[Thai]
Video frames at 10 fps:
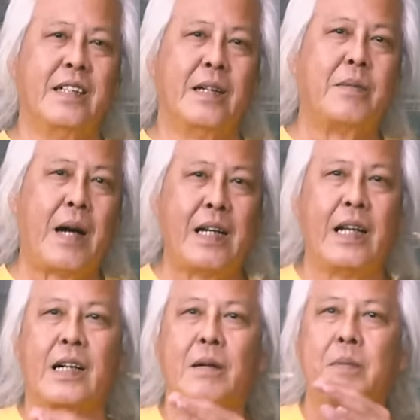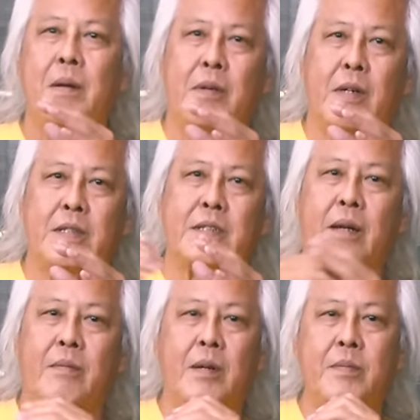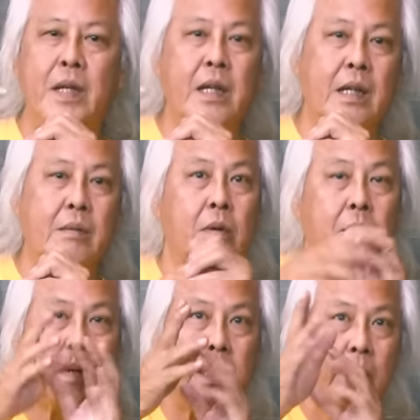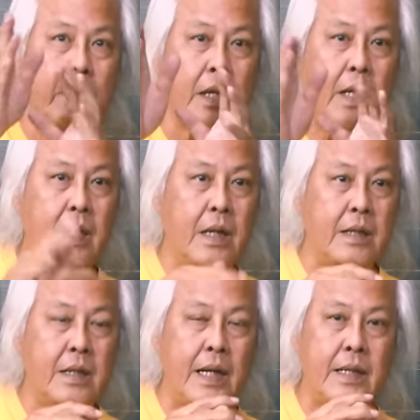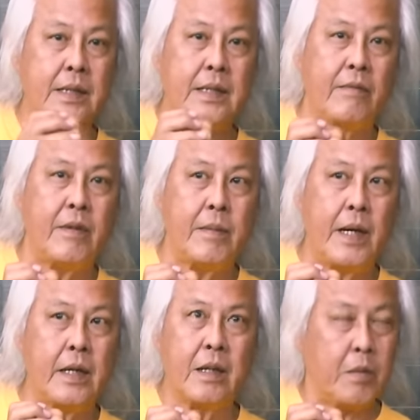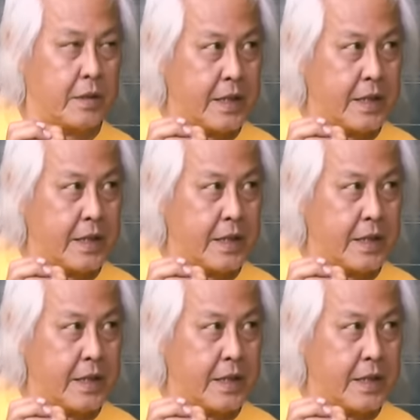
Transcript: เดอะพาเลสก็เปลี่ยนเป็นคอนเซปต์แล้วพี่แล้วพวก พี เอ็ม วี เอ อะไรทั้งหลายยังทำไม่ไหมเขาบอก